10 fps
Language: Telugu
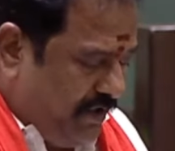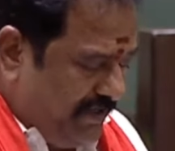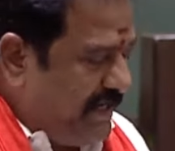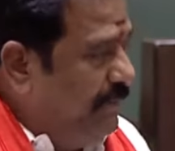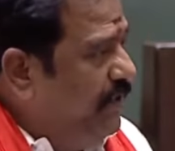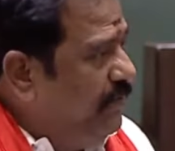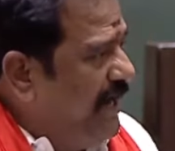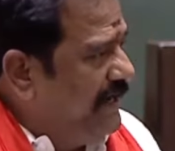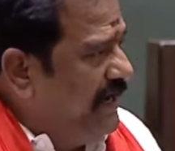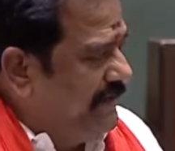ఒక సభ్యుడు
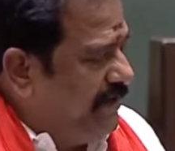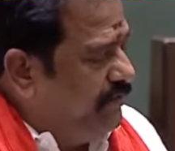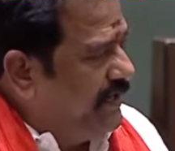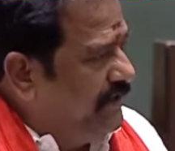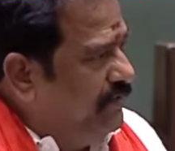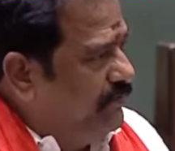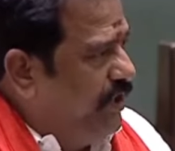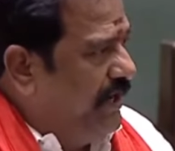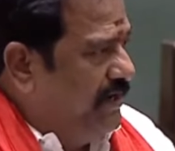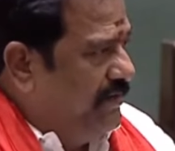మాట్లాడుతూ ఉంటారు
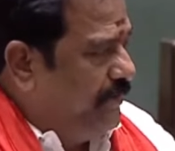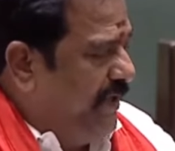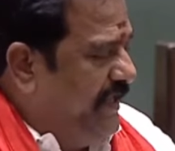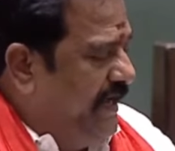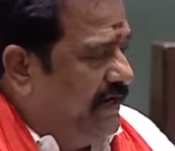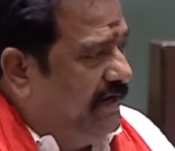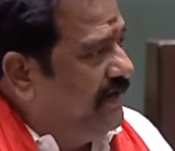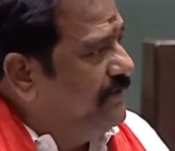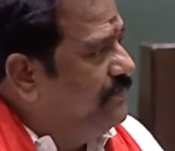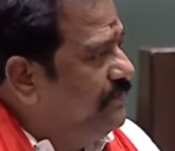మొన్న పెద్ద ఆయన
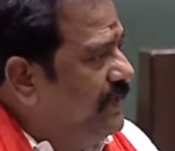అన్నాడు